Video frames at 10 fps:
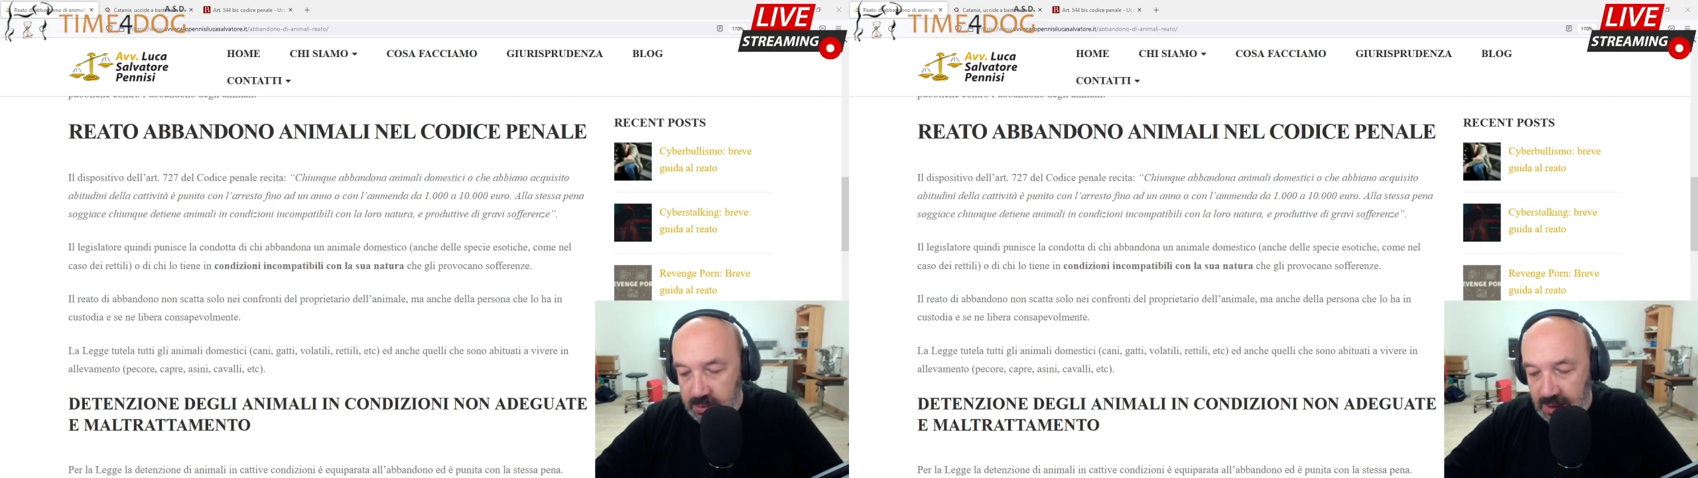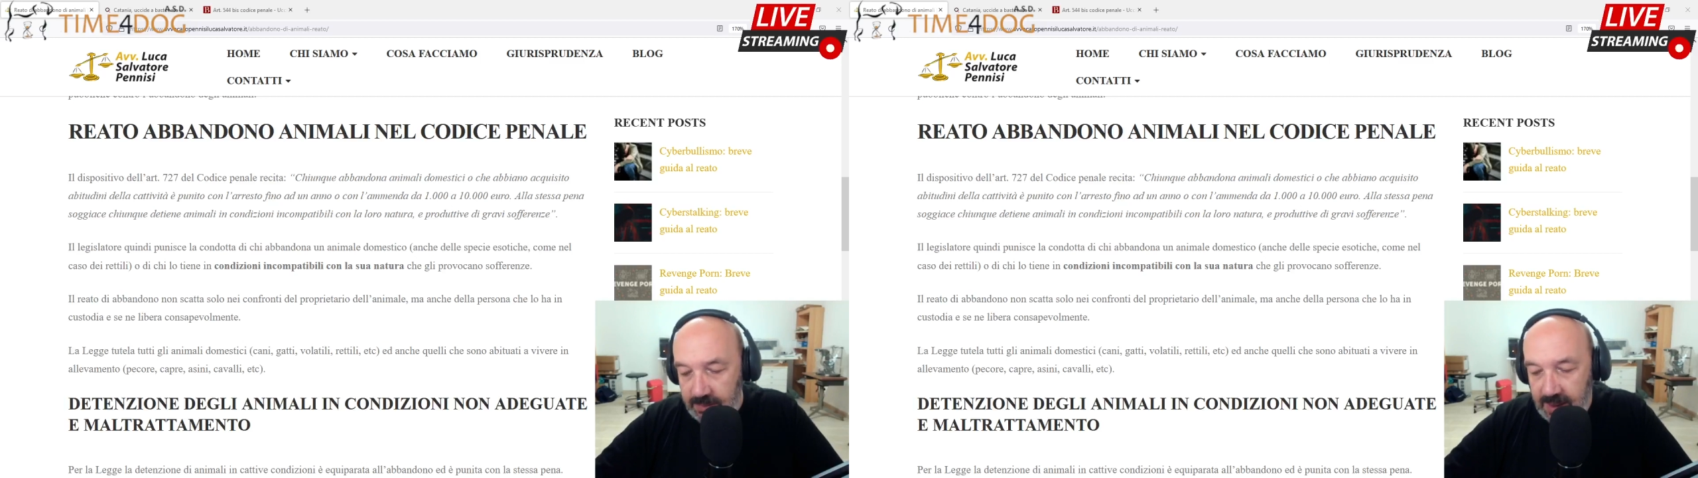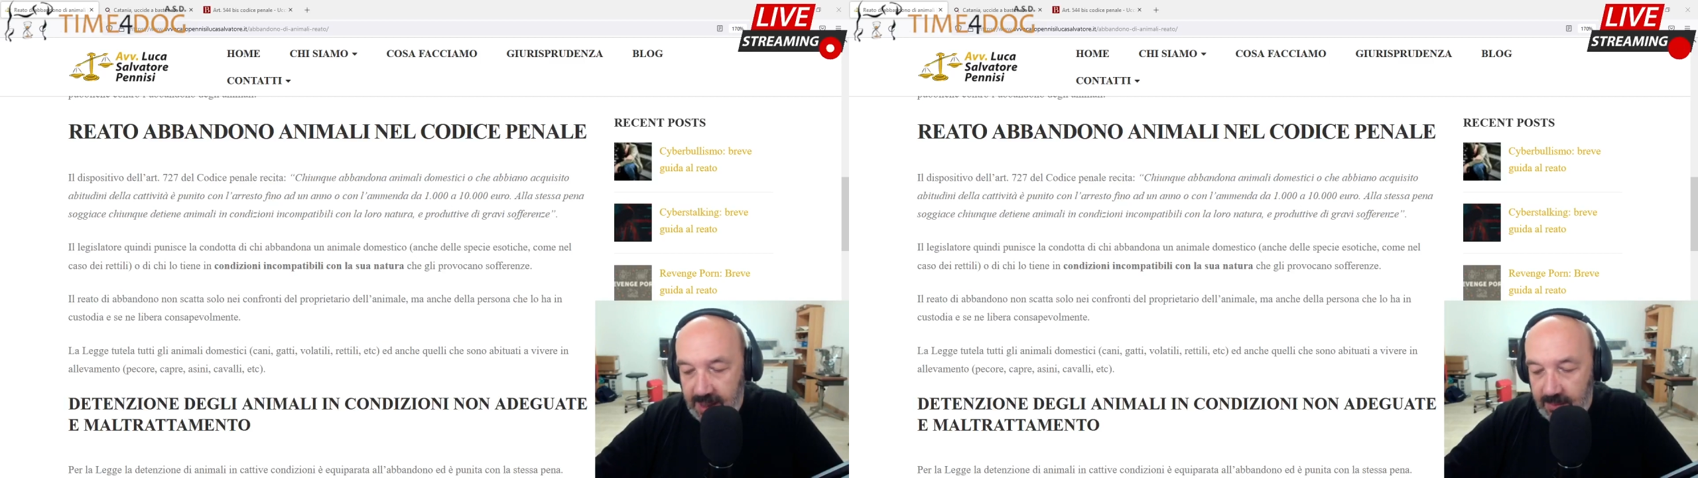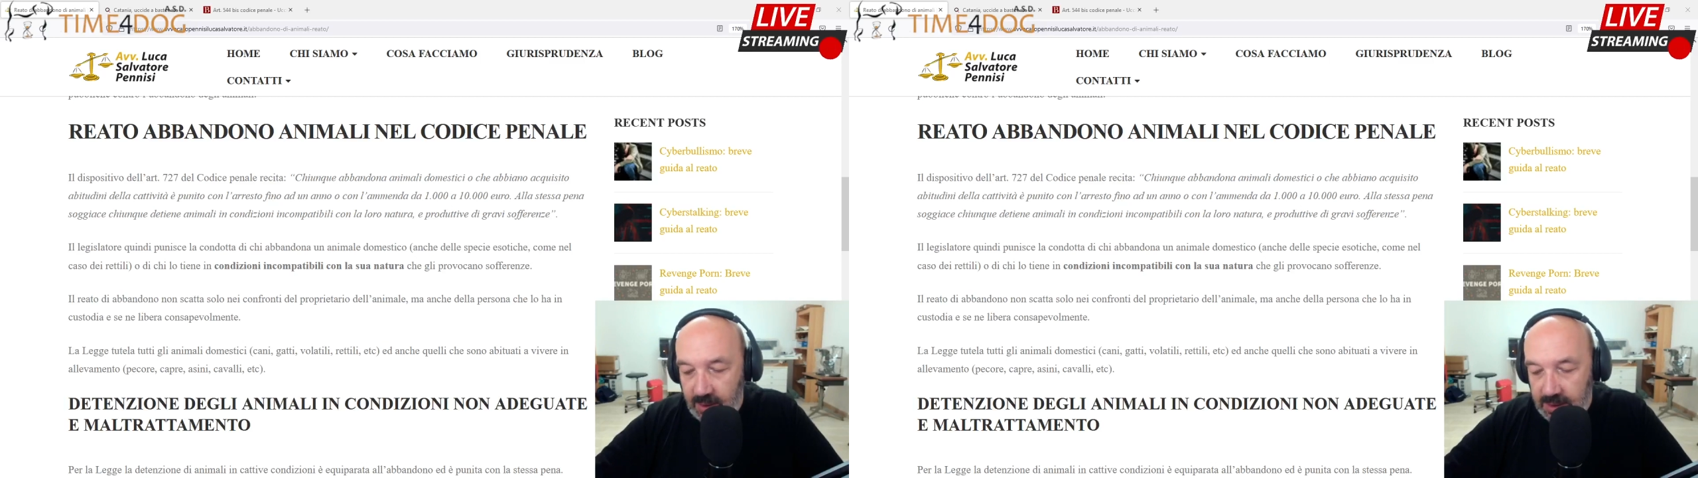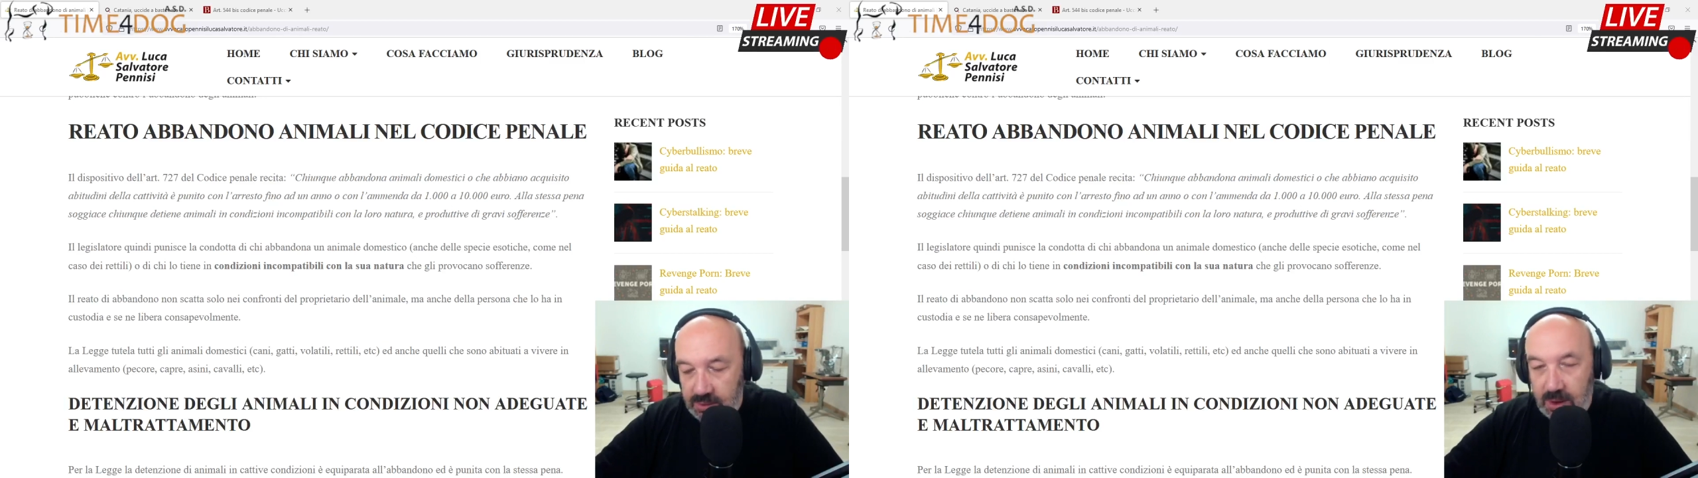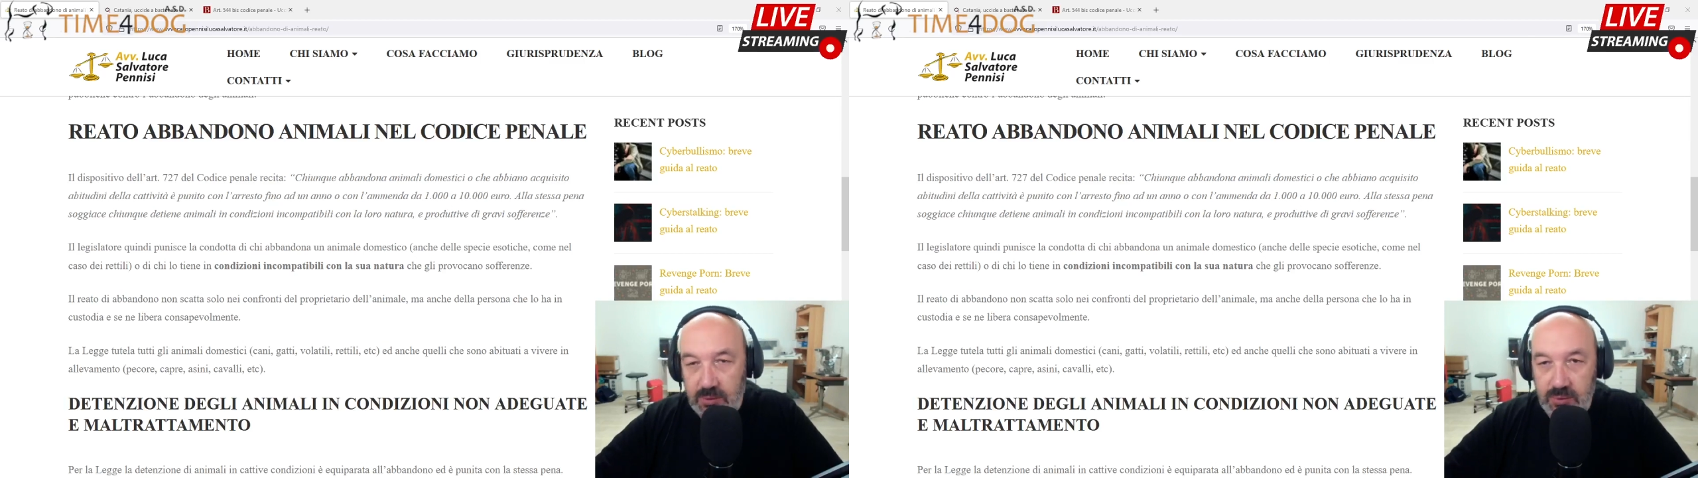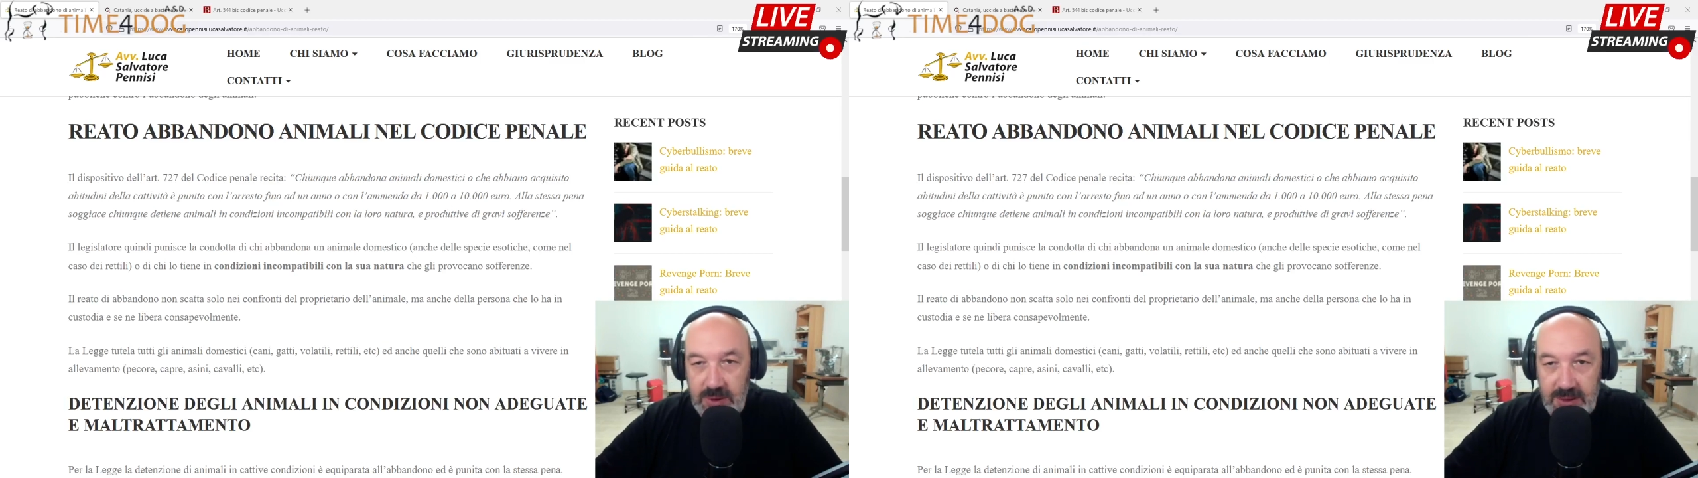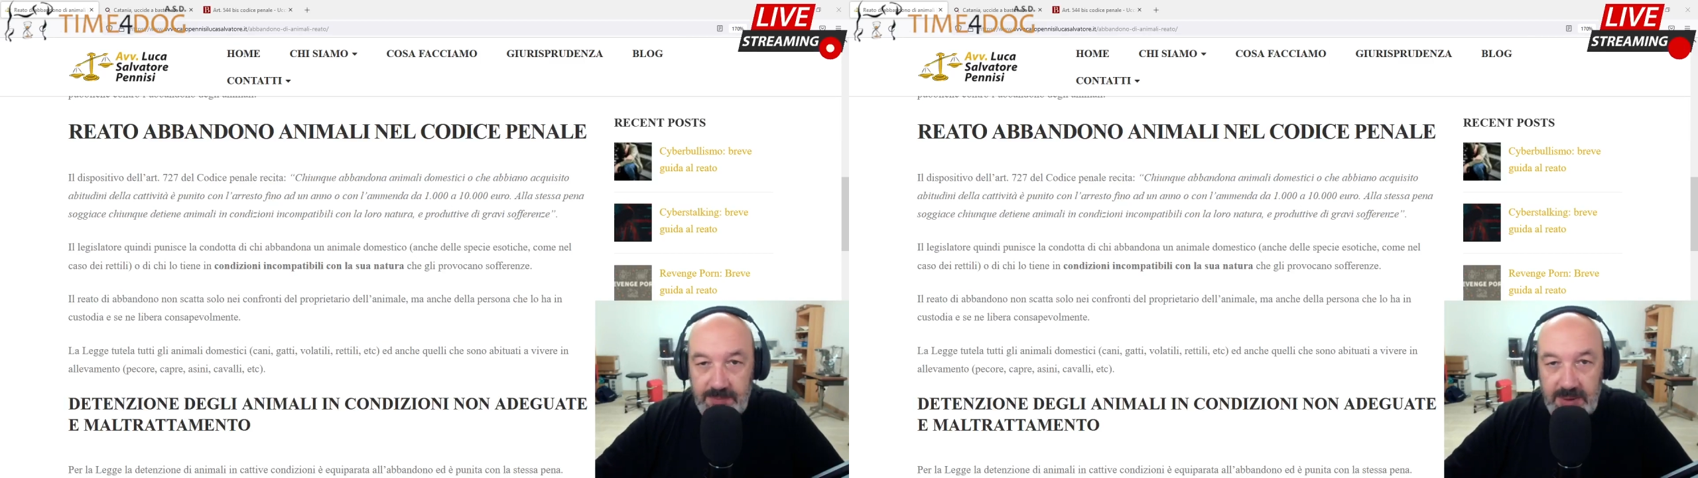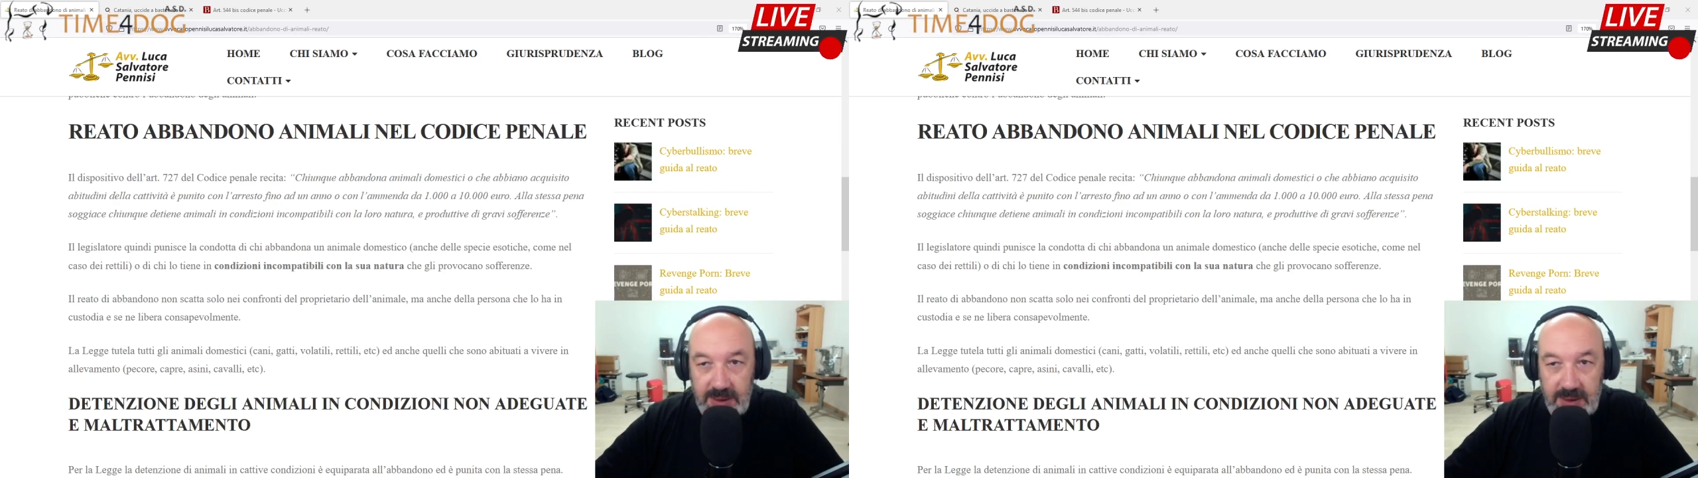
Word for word: delle mie remore su alcuni tipi di,